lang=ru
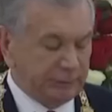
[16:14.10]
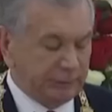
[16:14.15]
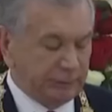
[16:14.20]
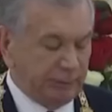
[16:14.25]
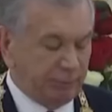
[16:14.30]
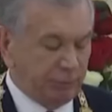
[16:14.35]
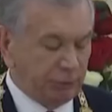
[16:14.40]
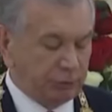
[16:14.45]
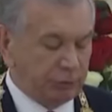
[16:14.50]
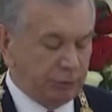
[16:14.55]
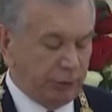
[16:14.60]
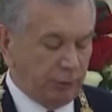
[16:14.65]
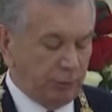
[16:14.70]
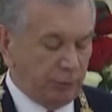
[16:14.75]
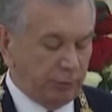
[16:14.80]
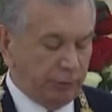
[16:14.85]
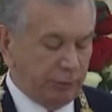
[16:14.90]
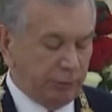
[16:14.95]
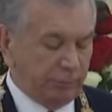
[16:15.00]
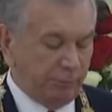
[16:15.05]
на
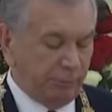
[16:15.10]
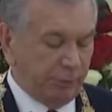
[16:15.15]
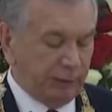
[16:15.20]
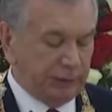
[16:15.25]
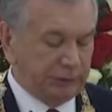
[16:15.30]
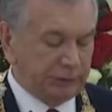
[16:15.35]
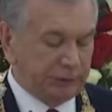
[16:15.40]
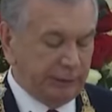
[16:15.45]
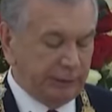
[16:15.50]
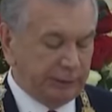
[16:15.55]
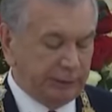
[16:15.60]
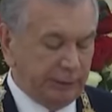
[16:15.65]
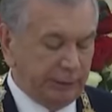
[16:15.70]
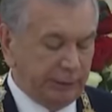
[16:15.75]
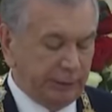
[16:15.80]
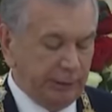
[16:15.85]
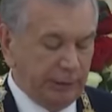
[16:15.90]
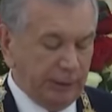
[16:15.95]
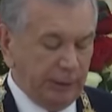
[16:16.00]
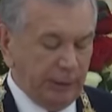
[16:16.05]
международных площадках
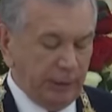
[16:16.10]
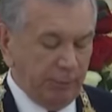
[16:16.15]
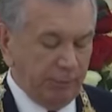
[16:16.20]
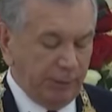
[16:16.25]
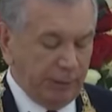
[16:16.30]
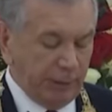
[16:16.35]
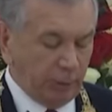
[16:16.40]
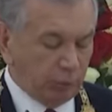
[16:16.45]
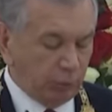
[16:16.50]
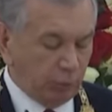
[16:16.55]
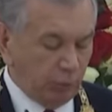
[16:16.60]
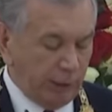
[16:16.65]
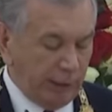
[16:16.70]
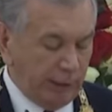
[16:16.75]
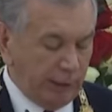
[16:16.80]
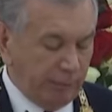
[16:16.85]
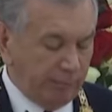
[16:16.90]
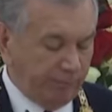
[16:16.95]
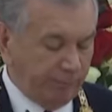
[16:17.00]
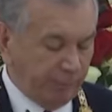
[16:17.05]
по
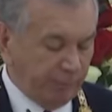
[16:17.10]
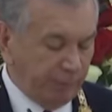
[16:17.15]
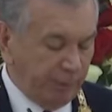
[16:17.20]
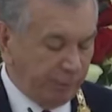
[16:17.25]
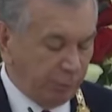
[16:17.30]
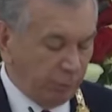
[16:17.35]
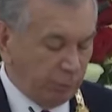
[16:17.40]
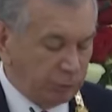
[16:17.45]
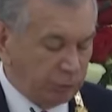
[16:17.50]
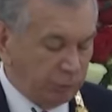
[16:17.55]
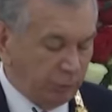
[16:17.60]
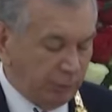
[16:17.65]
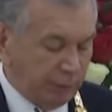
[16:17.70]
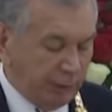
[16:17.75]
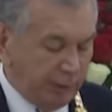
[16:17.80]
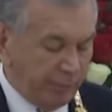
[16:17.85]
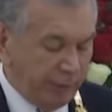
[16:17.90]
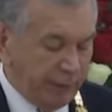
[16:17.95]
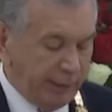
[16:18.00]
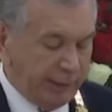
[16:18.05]
актуальным вопросам
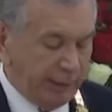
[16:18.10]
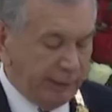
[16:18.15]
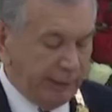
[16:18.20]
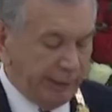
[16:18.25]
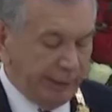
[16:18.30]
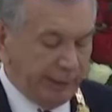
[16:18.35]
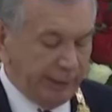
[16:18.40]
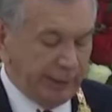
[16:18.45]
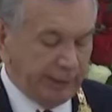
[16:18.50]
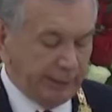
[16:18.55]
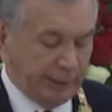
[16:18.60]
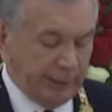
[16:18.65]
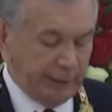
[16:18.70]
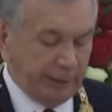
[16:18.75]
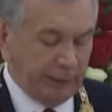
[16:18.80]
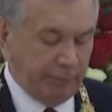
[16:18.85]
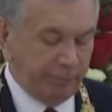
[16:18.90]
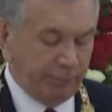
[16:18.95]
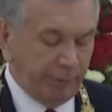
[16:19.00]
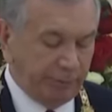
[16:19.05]
глобальной и
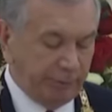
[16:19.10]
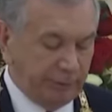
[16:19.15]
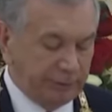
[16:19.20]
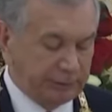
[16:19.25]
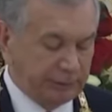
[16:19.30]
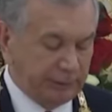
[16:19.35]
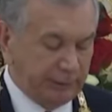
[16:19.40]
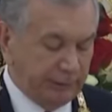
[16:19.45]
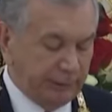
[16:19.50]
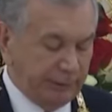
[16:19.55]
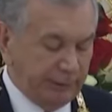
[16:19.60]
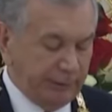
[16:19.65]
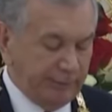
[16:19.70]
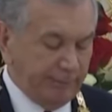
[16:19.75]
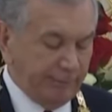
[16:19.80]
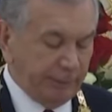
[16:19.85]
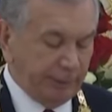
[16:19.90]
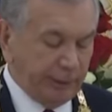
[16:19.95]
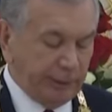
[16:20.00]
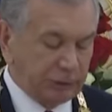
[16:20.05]
региональной повестки.
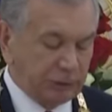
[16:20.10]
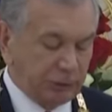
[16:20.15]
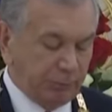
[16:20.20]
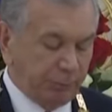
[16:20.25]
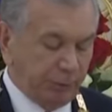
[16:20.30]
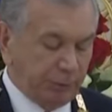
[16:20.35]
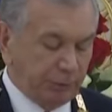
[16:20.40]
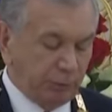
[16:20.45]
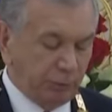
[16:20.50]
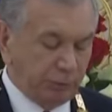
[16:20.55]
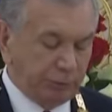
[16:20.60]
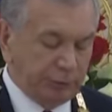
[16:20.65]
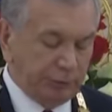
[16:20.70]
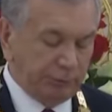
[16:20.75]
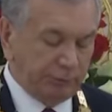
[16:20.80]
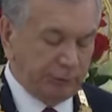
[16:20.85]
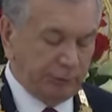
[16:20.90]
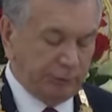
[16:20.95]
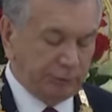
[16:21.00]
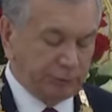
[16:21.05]
Наше
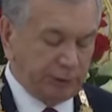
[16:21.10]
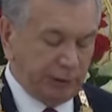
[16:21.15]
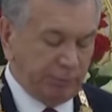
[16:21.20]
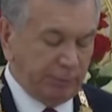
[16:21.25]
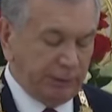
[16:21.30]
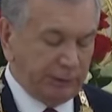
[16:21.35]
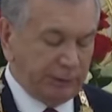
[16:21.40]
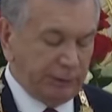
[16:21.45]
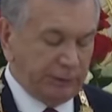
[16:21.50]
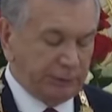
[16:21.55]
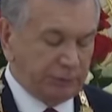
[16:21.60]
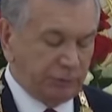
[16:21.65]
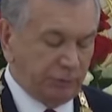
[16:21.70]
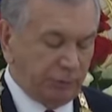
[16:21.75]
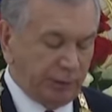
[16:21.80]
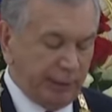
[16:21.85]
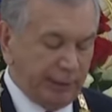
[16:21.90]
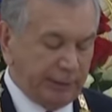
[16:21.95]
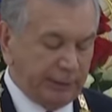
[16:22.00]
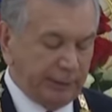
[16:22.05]
продуктивное взаимодействие
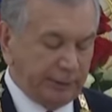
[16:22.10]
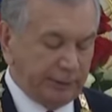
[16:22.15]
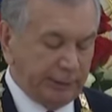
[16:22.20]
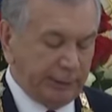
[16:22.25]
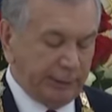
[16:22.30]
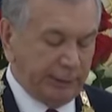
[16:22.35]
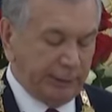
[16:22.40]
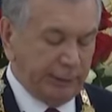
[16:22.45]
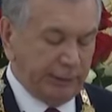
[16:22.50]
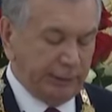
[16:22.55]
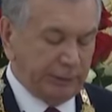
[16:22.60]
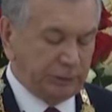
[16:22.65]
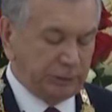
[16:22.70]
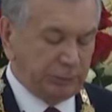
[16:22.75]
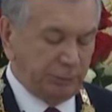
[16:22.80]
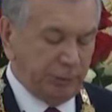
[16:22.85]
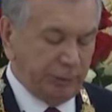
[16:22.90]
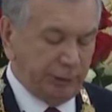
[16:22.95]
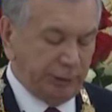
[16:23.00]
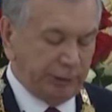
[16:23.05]
кардинально
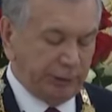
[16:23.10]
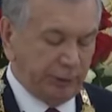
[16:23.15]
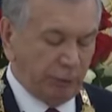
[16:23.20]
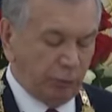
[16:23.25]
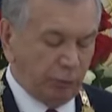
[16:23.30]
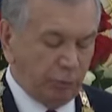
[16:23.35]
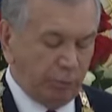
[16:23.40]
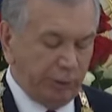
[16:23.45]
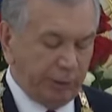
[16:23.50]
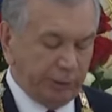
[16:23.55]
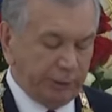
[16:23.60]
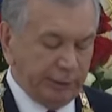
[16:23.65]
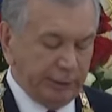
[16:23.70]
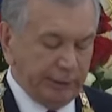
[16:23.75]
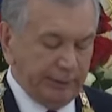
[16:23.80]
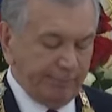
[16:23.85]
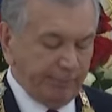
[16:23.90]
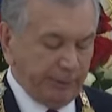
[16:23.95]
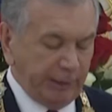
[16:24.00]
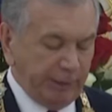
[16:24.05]
изменило облик
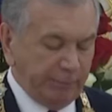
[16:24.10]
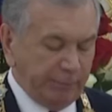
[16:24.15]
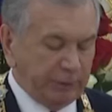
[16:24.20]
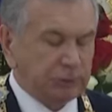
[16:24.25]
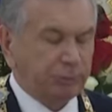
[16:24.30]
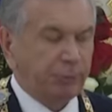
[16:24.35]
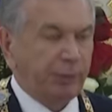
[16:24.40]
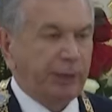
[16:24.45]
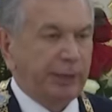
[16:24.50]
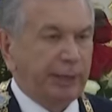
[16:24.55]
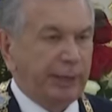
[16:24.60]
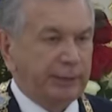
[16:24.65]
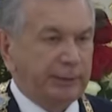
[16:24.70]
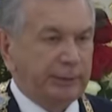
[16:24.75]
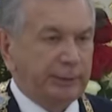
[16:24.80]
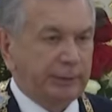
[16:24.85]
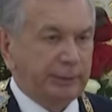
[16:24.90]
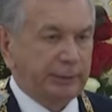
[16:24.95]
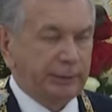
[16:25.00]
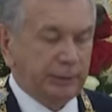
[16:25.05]
и
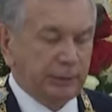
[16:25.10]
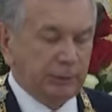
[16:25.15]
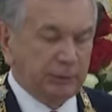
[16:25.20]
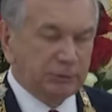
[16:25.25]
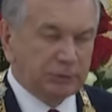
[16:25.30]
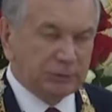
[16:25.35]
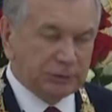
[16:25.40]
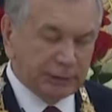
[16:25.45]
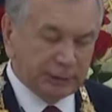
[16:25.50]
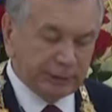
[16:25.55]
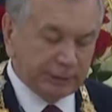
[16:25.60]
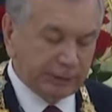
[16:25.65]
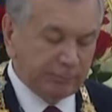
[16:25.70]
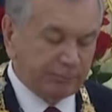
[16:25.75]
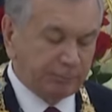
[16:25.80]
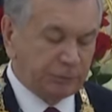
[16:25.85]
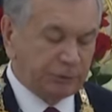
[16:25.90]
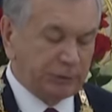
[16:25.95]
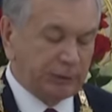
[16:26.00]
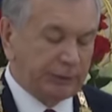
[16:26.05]
восприятие целым
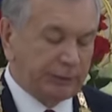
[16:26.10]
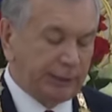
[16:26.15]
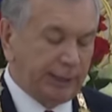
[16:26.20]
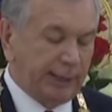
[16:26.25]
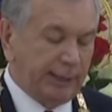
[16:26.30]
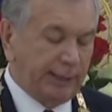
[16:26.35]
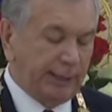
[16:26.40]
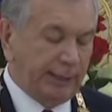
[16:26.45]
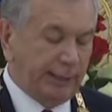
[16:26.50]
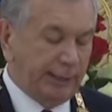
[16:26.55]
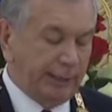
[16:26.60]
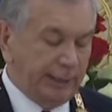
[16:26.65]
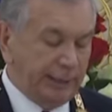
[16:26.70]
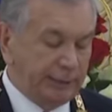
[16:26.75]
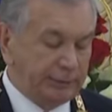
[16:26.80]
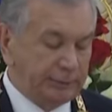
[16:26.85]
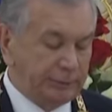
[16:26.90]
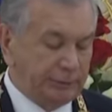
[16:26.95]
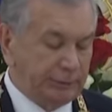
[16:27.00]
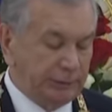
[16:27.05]
Центральной
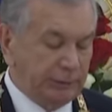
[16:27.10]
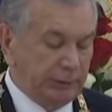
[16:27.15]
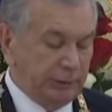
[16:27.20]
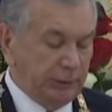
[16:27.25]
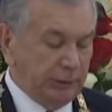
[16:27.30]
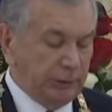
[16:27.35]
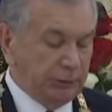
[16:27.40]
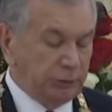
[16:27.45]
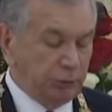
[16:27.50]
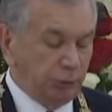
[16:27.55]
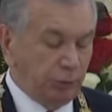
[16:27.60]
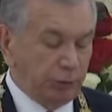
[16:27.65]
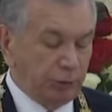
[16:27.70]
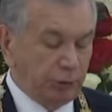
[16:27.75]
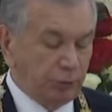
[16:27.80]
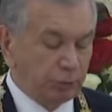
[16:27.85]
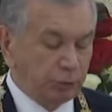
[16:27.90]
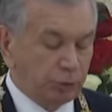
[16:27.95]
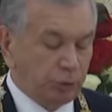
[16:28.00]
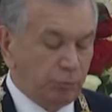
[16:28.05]
Азии. Сегодня
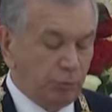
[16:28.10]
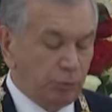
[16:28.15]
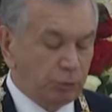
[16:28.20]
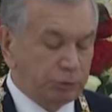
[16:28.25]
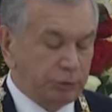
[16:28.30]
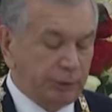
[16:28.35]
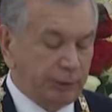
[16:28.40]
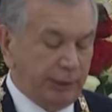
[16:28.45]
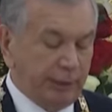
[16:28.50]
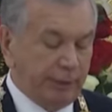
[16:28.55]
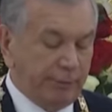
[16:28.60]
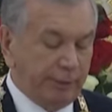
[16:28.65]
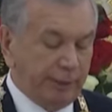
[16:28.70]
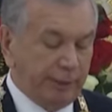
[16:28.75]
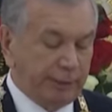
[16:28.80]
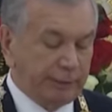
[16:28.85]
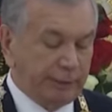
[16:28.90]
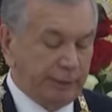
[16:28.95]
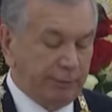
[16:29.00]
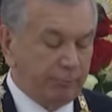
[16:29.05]
уже можно
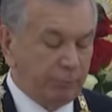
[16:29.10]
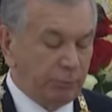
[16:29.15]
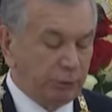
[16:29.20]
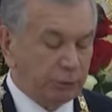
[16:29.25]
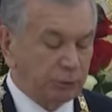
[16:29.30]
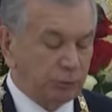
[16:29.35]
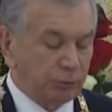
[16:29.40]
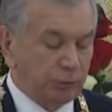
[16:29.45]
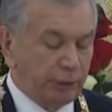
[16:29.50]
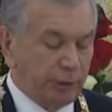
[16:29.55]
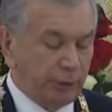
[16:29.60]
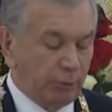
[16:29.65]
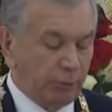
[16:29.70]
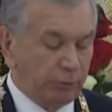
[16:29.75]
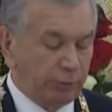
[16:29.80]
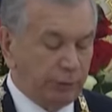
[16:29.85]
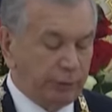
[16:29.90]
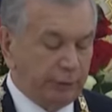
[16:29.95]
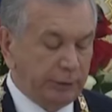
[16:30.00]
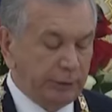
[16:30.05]
говорить о
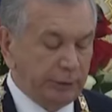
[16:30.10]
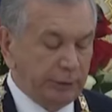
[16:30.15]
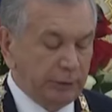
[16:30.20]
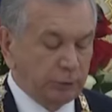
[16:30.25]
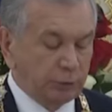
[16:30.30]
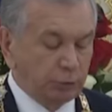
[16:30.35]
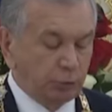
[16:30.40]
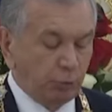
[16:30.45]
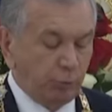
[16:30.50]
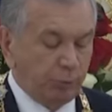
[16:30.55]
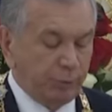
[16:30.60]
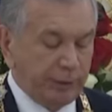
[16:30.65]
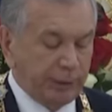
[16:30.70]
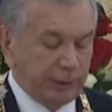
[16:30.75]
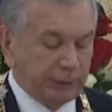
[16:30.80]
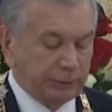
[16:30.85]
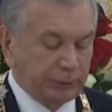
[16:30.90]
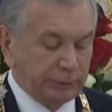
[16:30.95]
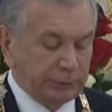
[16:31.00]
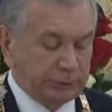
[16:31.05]
международной
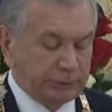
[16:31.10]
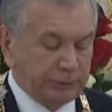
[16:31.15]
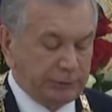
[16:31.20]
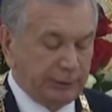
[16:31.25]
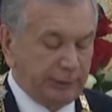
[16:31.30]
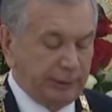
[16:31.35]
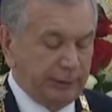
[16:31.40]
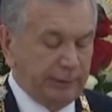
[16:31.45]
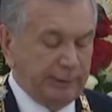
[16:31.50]
субъектности